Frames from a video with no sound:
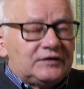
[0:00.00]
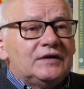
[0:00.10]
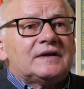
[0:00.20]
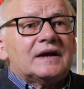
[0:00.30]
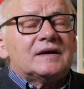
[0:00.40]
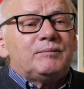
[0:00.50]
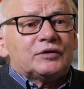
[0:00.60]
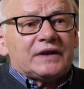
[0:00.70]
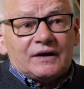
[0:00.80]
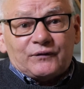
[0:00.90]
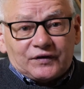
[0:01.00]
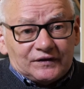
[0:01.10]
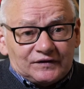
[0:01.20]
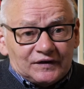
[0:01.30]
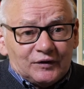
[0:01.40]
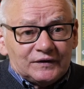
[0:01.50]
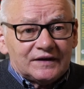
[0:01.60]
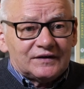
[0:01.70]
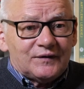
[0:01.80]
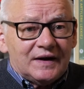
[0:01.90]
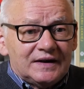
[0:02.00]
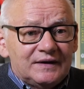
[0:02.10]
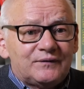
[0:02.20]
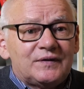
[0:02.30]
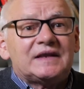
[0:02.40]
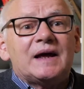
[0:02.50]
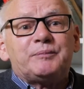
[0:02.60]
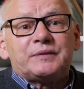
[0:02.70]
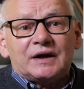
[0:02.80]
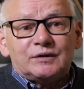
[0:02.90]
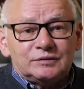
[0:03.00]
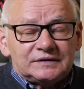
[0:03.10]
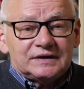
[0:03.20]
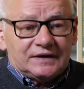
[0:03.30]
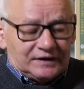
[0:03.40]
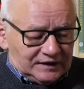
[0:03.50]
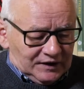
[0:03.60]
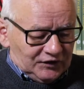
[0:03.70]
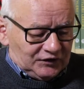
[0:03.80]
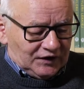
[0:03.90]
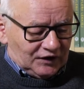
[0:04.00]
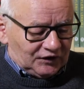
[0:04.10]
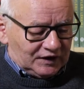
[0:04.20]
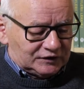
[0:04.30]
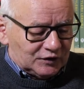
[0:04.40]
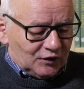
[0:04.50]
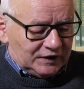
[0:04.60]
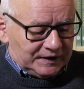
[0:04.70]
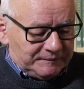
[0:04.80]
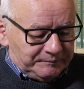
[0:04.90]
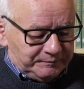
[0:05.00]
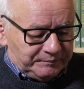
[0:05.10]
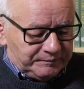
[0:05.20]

Dzidek, bo tak wszyscy go nazwali, wydeptał tych ścieżek trochę.